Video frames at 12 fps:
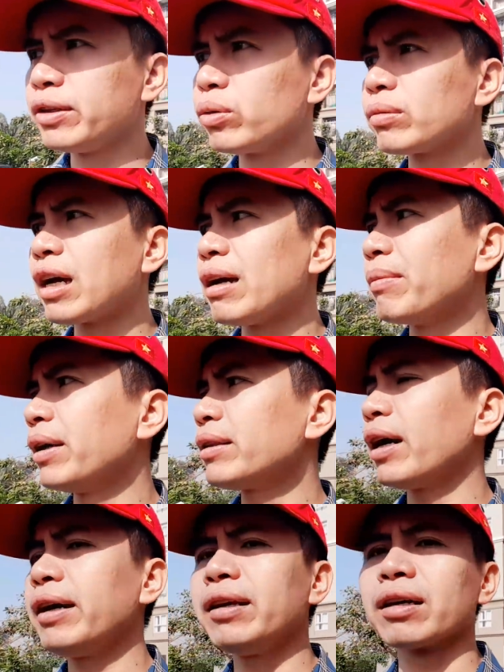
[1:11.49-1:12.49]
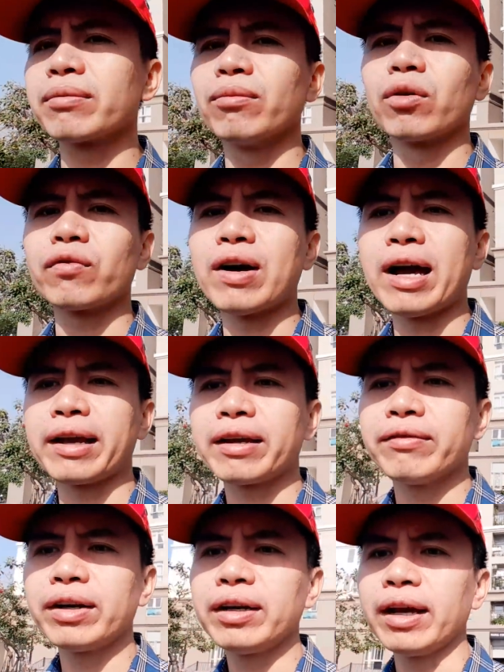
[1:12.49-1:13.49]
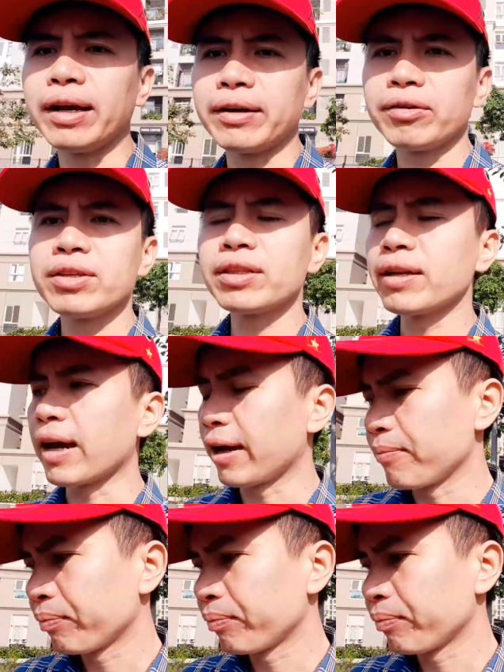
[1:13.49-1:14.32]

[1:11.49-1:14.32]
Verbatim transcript: thì chúng ta mới thấy được một vài cái vấn đề nó như thế này.